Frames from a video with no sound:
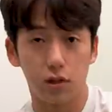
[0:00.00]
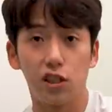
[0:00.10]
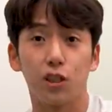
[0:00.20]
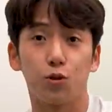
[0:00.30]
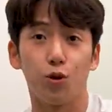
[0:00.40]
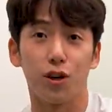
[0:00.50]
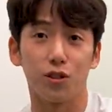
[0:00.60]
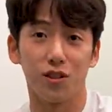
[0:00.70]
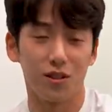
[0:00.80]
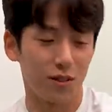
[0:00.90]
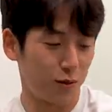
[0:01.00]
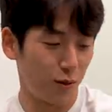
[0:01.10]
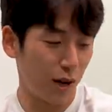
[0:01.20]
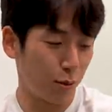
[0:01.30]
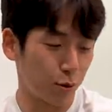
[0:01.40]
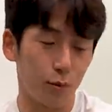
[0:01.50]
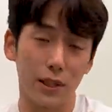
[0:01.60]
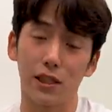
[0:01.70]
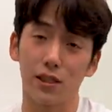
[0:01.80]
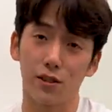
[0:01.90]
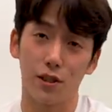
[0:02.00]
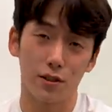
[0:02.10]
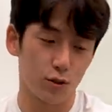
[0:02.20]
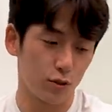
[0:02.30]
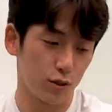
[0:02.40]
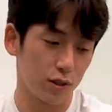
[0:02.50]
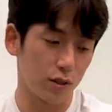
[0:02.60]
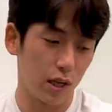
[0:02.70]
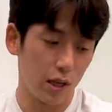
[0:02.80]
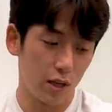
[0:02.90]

진짜 조용하죠 원래 보통 마사지건 같은 경우는